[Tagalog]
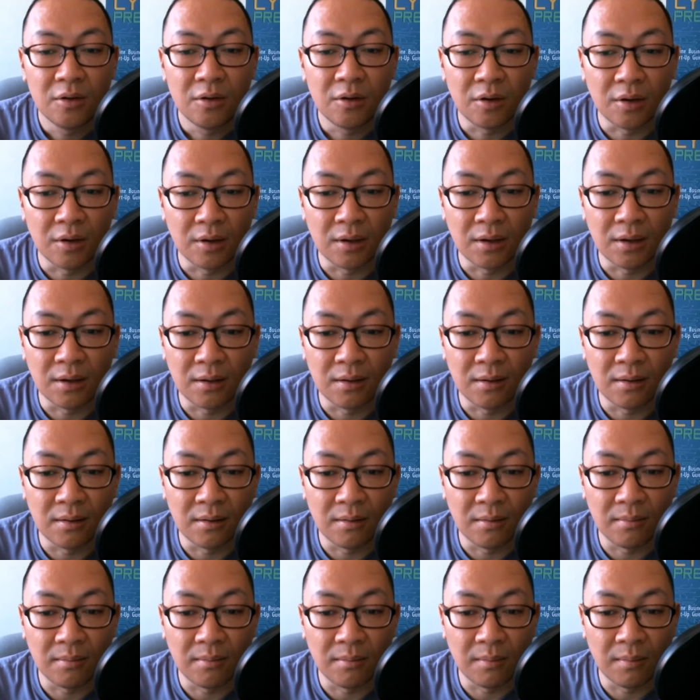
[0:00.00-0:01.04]

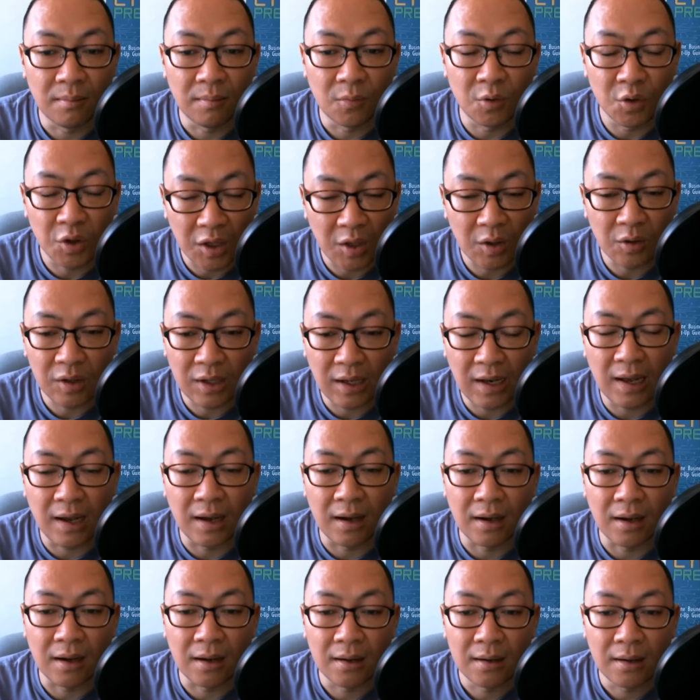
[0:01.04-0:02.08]
Um, unti-unti
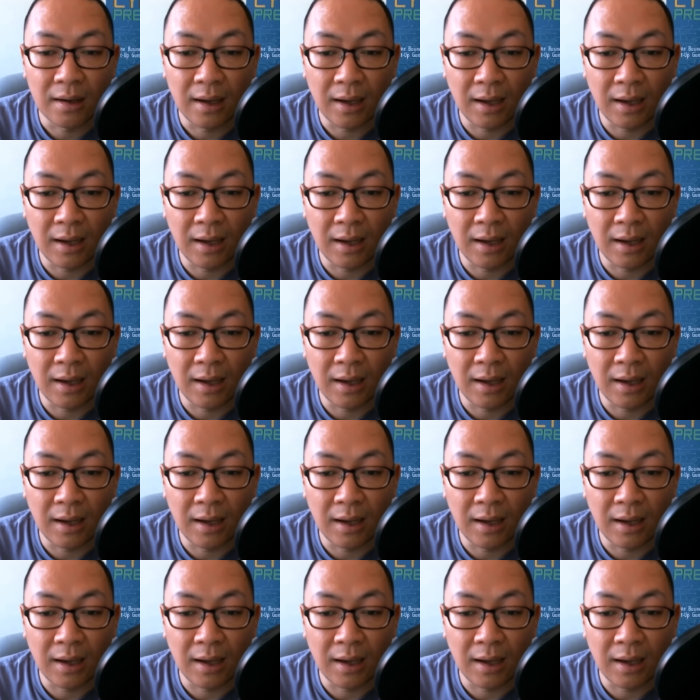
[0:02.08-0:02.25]
lang.